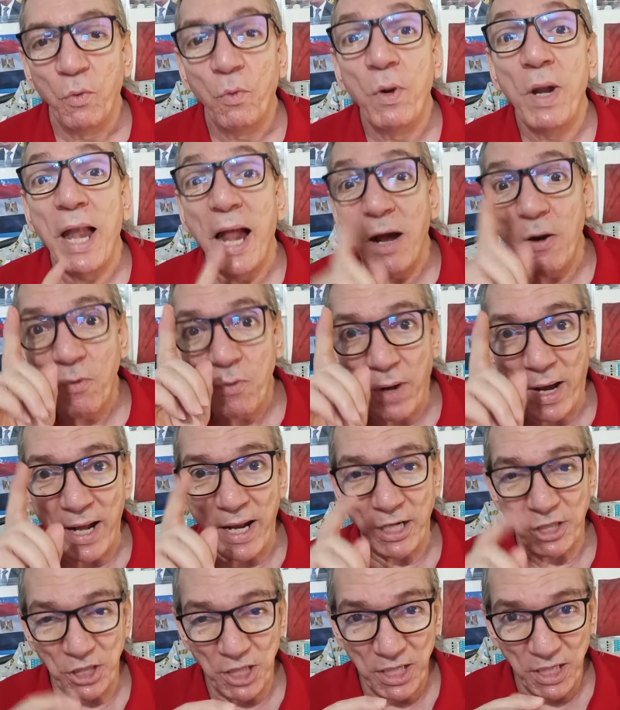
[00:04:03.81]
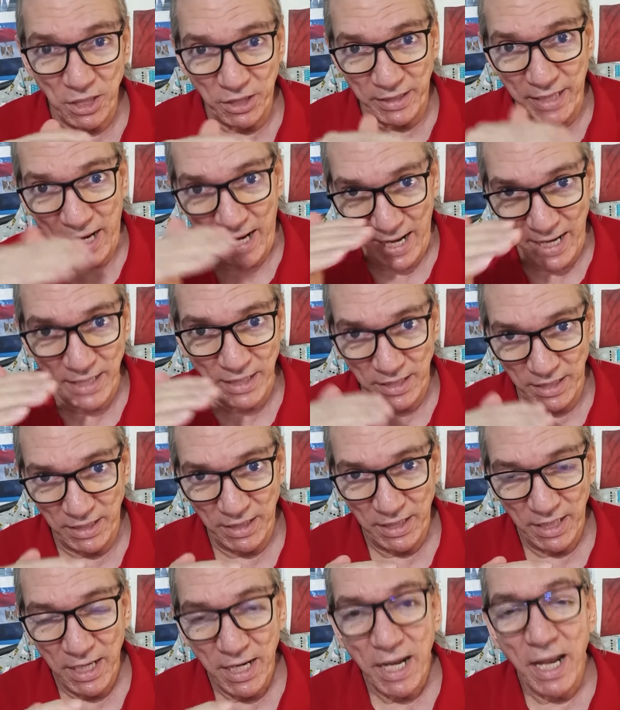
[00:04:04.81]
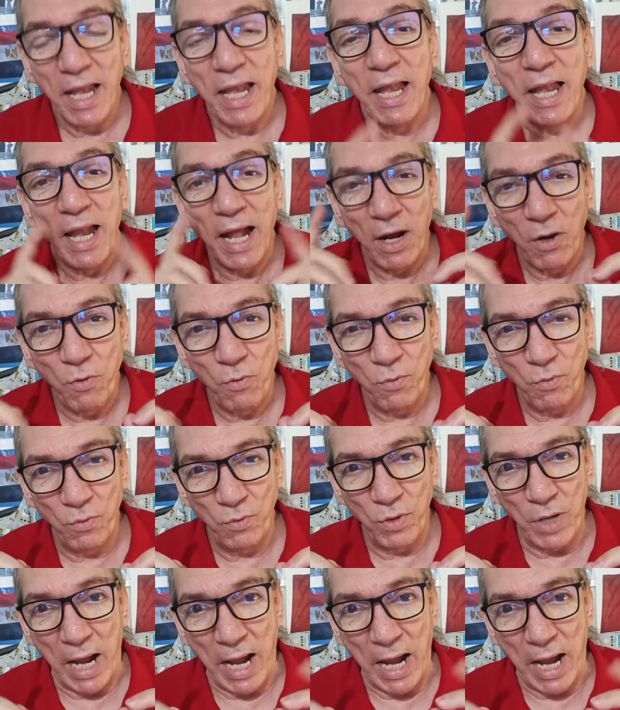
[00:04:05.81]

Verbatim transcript: ولو علشان التحدي لو